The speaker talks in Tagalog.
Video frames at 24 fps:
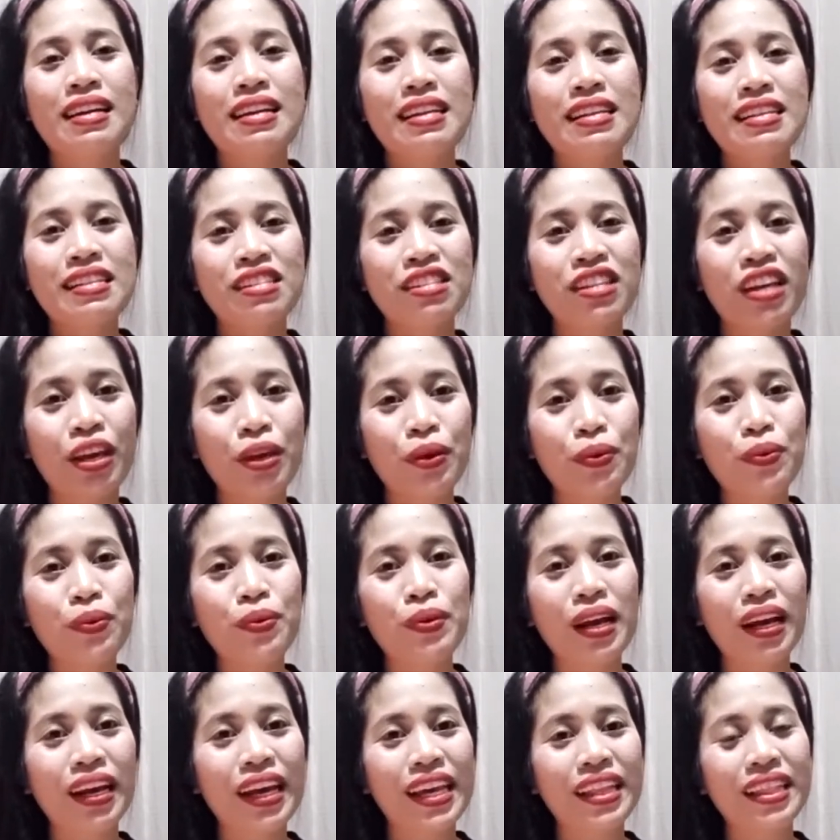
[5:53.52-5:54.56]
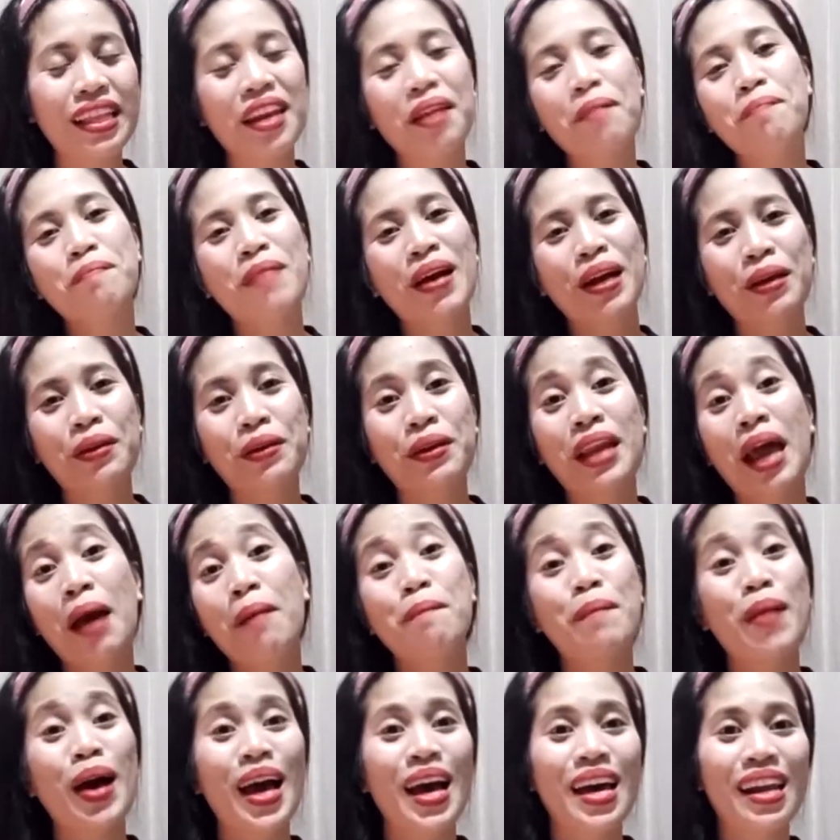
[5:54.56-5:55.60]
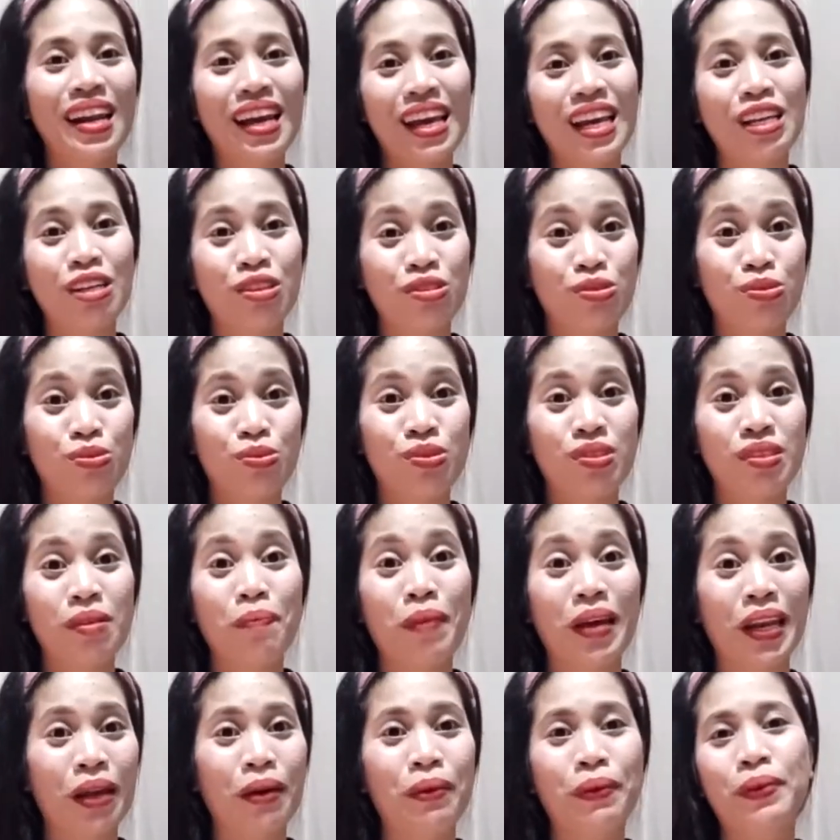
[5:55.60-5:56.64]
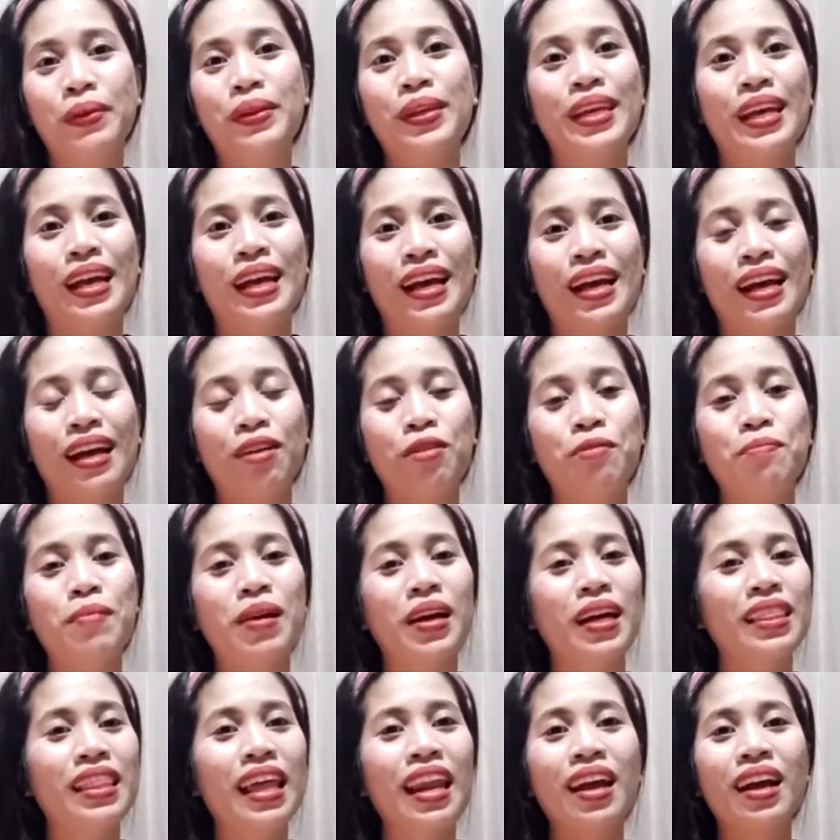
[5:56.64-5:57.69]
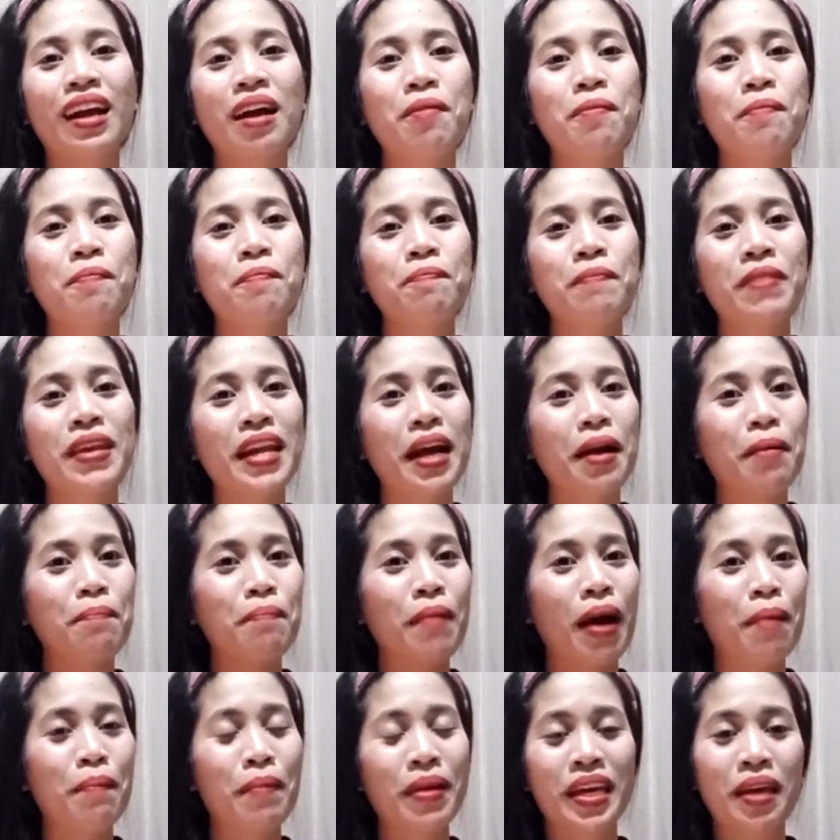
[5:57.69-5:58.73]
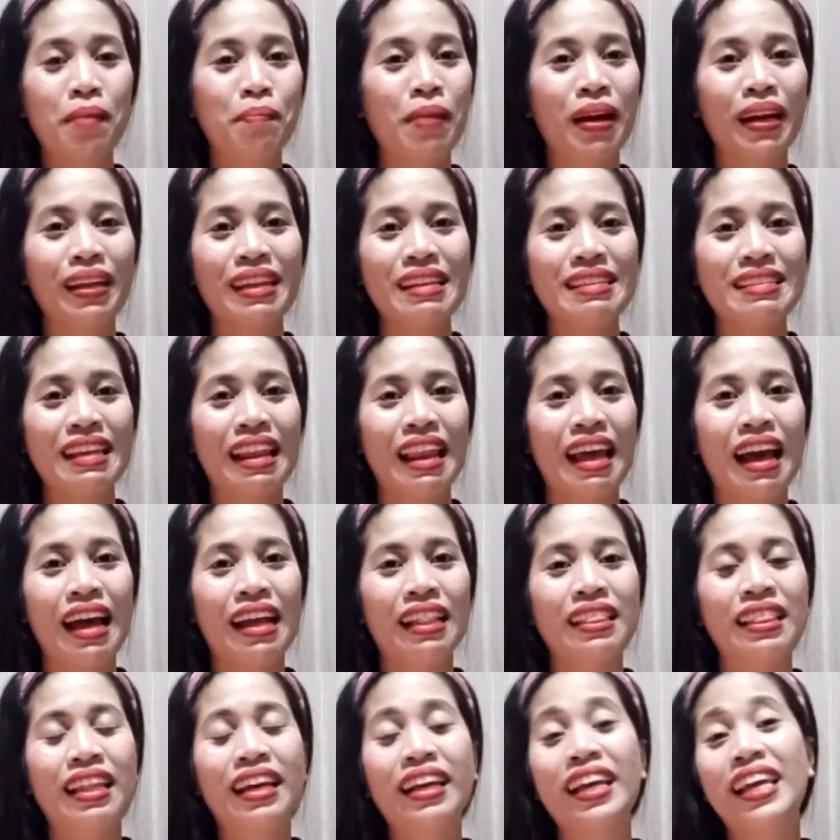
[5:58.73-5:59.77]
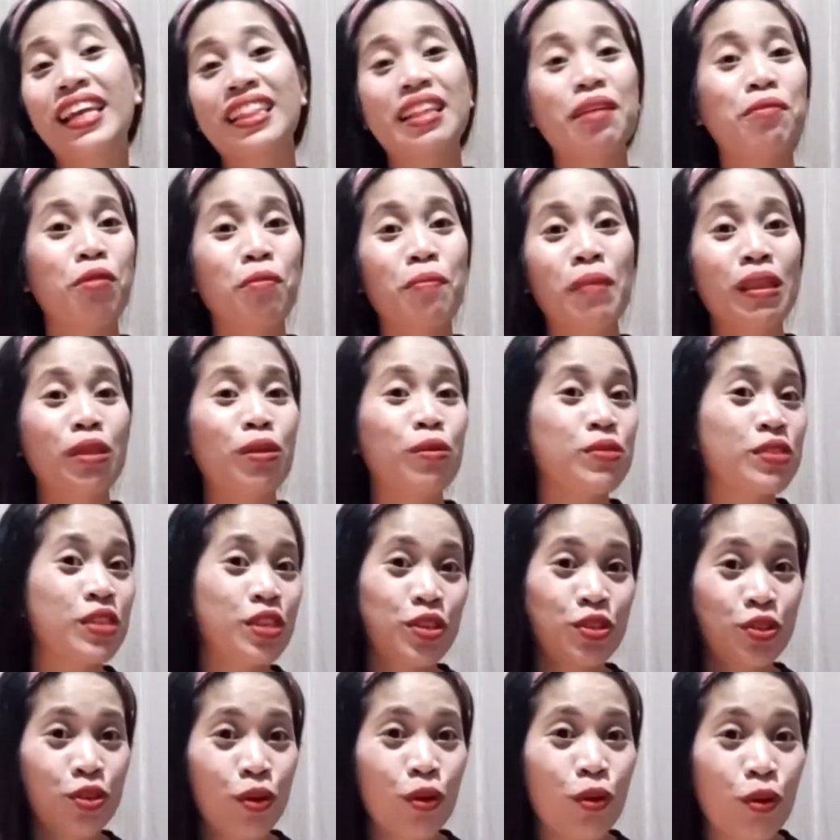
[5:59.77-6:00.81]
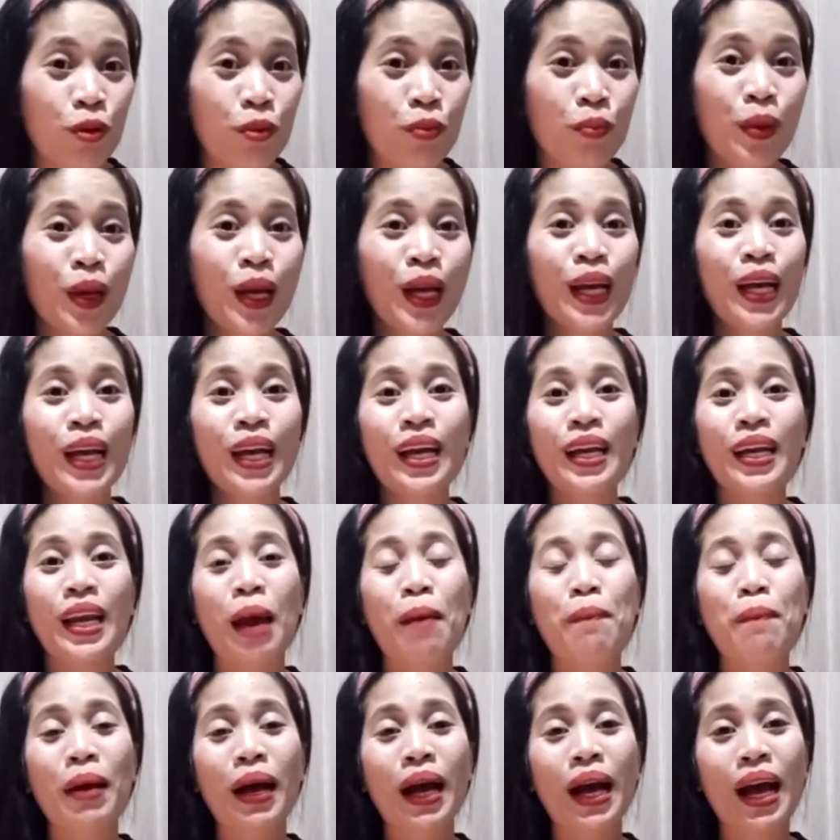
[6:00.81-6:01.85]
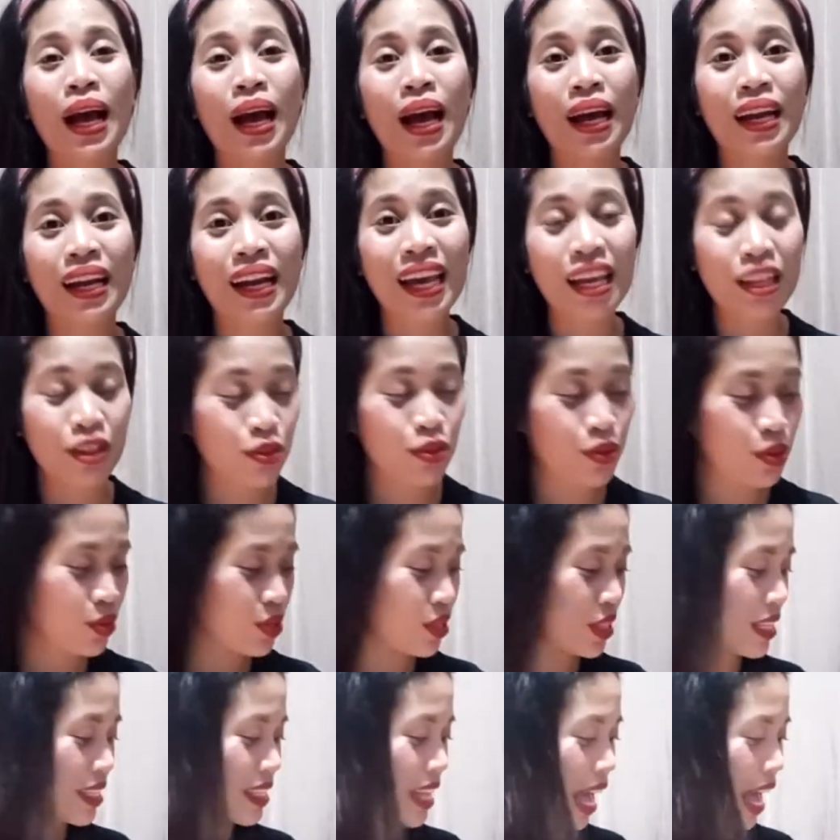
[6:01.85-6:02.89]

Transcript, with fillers: siya yung nakita ng Panginoon napaka-righteous sa panahon niya. Kumbaga talagang pinagmamayabang niya sa lahat. Nakita mo ba tong si Job? Napaka-righteous niya sa